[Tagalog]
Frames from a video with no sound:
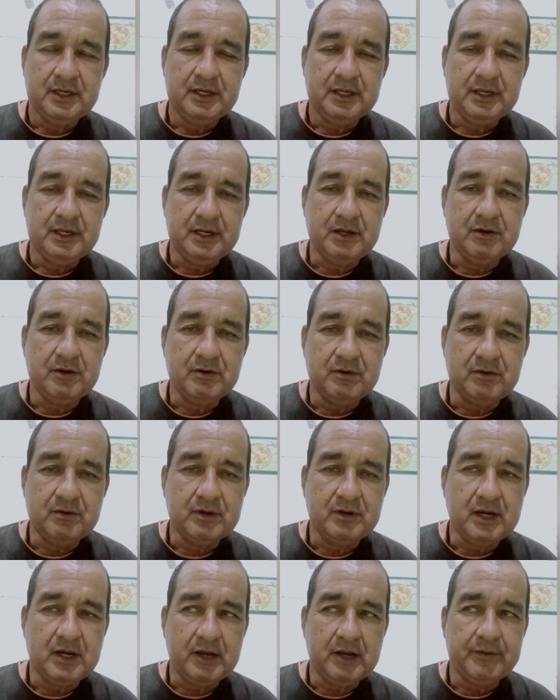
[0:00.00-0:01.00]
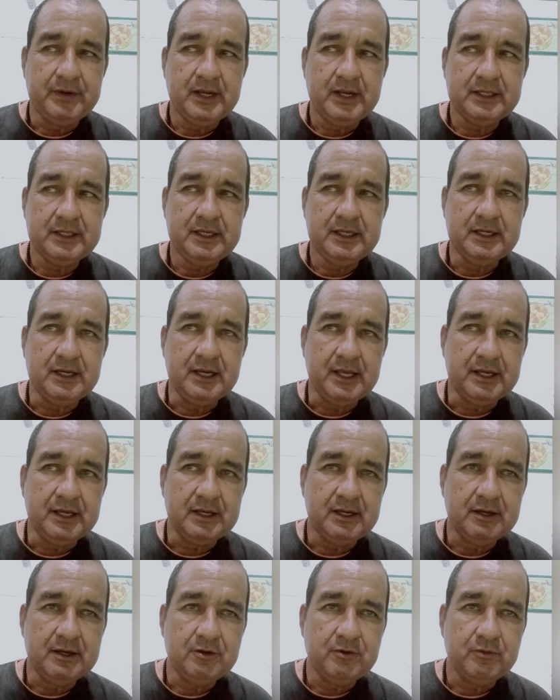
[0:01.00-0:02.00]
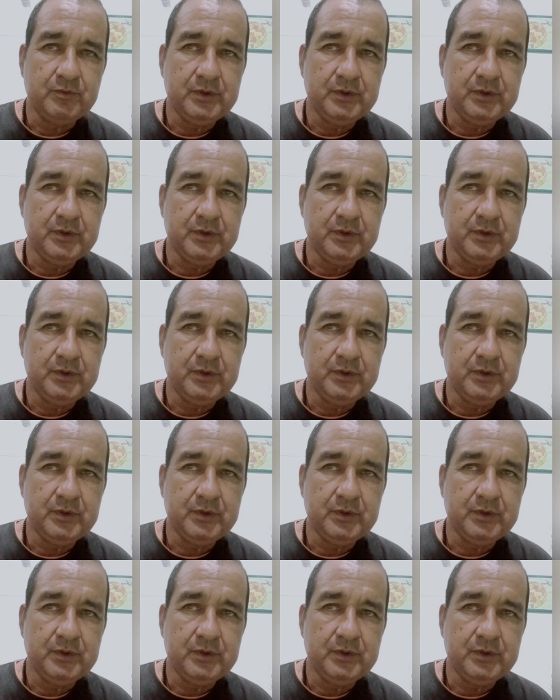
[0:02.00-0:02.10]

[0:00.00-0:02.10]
Now, gagawin natin like uh,